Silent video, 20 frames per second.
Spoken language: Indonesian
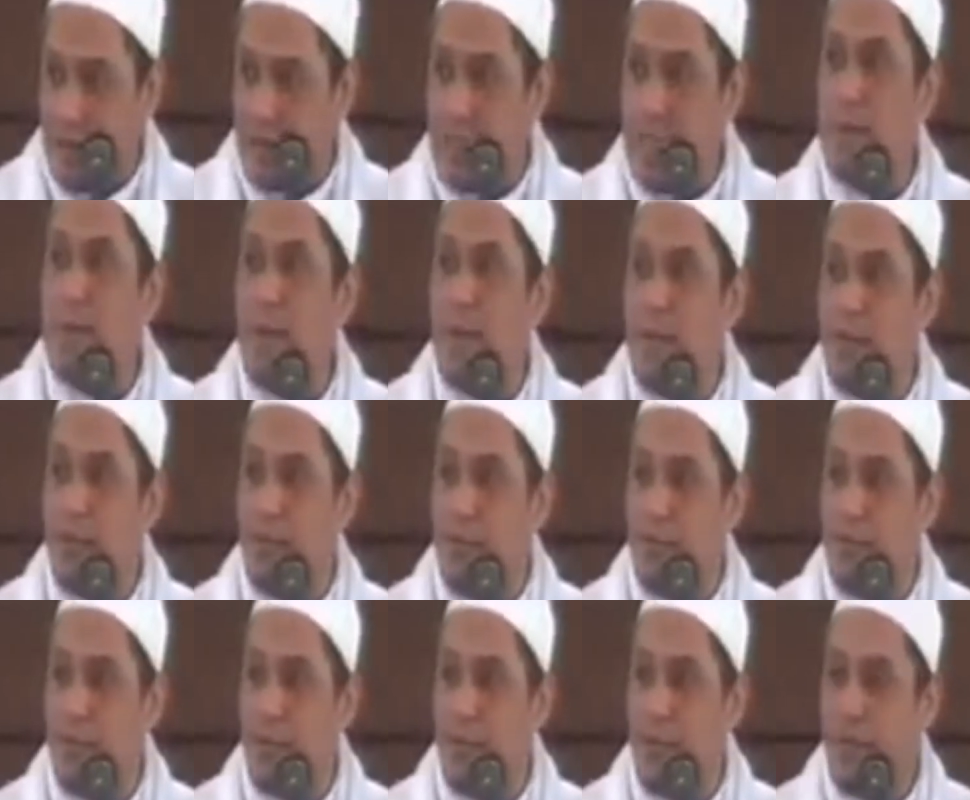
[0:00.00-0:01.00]
Siapa itu?
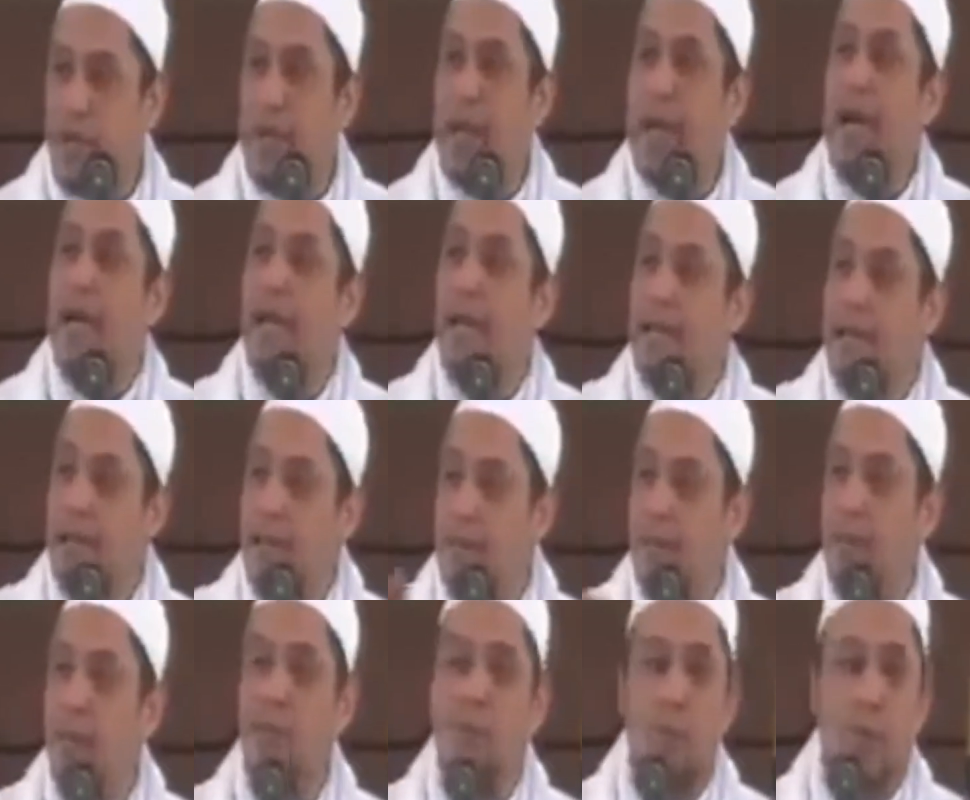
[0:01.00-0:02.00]
Khalid
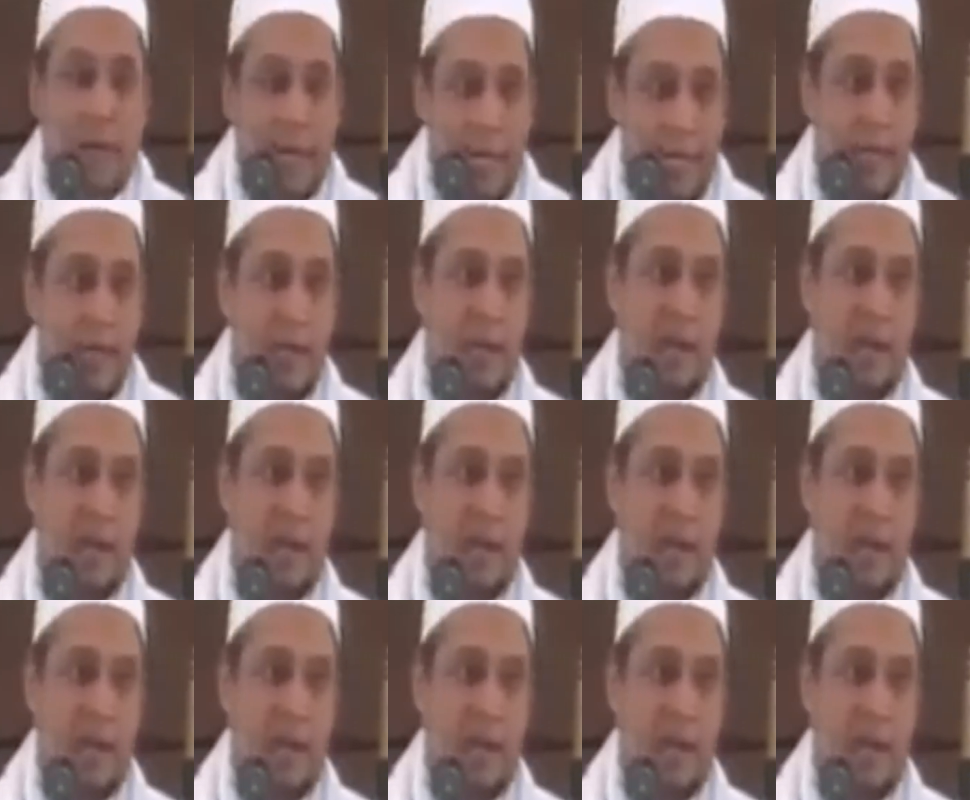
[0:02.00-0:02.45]
ibn Walid